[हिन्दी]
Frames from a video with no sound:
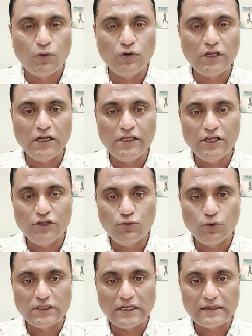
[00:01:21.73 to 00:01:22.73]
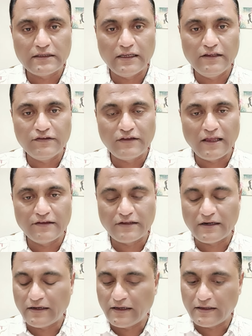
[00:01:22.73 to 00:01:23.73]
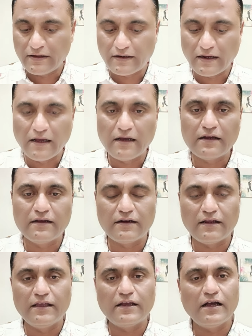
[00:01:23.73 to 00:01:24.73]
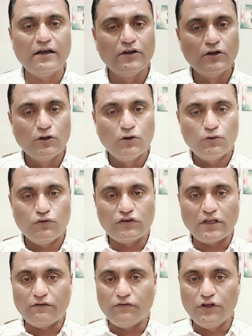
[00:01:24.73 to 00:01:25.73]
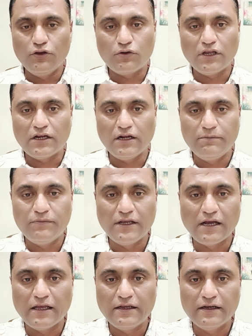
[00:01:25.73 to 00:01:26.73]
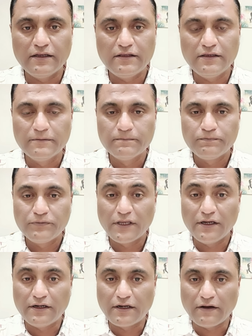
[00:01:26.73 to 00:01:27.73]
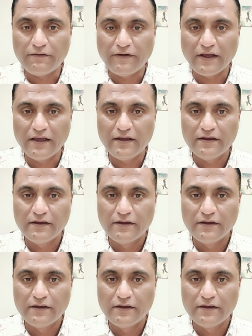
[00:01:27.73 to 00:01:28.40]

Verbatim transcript: उनके लिए ये 2023 कैसा रहा रहा रहेगा उसके एक वीडियो की क्लिप दिखाई गई थी कि टफ है